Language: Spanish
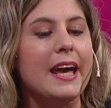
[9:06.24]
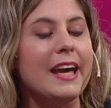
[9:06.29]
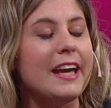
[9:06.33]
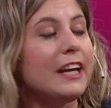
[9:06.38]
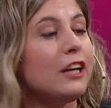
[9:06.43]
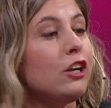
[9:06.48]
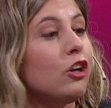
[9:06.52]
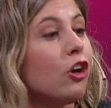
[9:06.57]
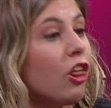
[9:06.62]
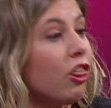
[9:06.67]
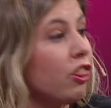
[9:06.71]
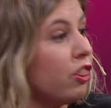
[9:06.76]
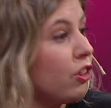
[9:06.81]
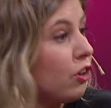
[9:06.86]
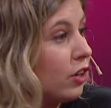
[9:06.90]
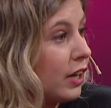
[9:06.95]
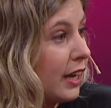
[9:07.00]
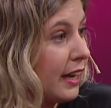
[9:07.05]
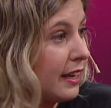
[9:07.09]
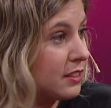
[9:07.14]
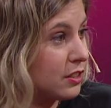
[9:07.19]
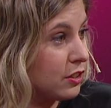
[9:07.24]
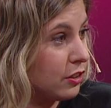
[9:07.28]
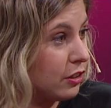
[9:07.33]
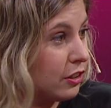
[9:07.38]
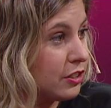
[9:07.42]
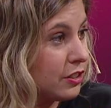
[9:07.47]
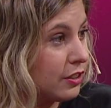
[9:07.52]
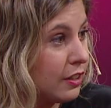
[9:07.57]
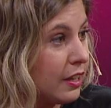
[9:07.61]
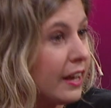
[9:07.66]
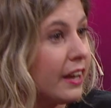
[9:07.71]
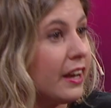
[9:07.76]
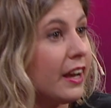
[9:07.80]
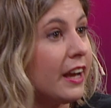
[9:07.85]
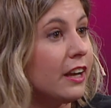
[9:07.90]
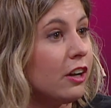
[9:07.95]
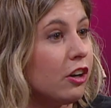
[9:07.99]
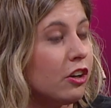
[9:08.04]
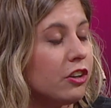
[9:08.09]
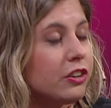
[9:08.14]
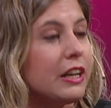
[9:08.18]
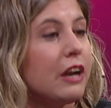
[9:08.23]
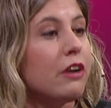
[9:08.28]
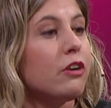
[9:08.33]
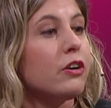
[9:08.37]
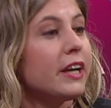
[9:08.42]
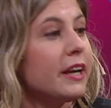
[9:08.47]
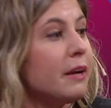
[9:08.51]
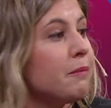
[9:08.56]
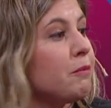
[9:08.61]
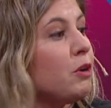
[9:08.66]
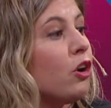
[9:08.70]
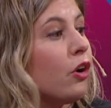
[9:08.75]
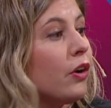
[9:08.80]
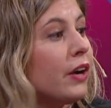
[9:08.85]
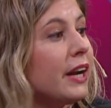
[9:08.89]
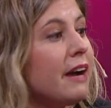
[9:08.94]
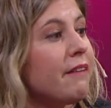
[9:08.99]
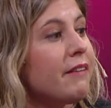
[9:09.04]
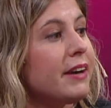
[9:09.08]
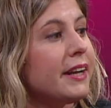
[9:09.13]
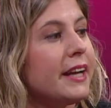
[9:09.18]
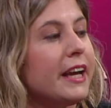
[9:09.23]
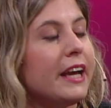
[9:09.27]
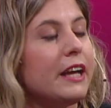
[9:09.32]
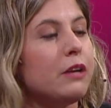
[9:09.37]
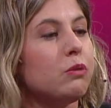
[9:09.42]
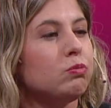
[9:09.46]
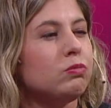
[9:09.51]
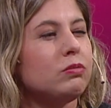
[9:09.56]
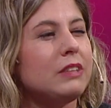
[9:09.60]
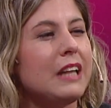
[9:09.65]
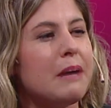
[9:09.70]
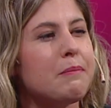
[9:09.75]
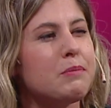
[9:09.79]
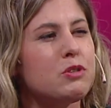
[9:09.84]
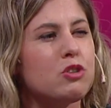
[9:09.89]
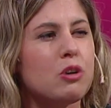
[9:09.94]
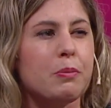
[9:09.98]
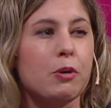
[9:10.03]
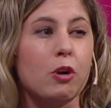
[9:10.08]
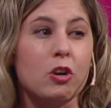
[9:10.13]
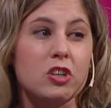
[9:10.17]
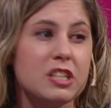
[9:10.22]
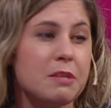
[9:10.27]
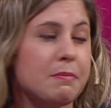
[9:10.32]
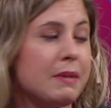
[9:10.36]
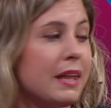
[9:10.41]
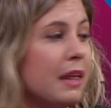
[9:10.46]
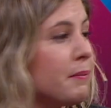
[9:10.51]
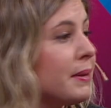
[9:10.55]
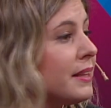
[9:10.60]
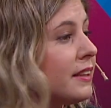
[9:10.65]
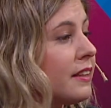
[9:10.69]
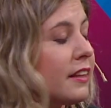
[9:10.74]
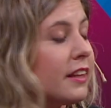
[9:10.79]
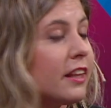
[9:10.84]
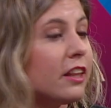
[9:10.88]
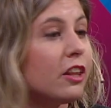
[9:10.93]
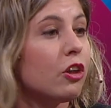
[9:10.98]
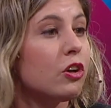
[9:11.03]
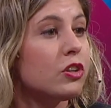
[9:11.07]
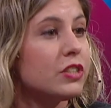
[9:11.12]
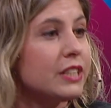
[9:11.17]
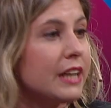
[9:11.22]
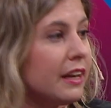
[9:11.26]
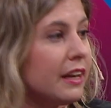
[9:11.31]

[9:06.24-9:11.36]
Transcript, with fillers: En los dos casos, encontraron que lograban en un lapso aproximadamente de dos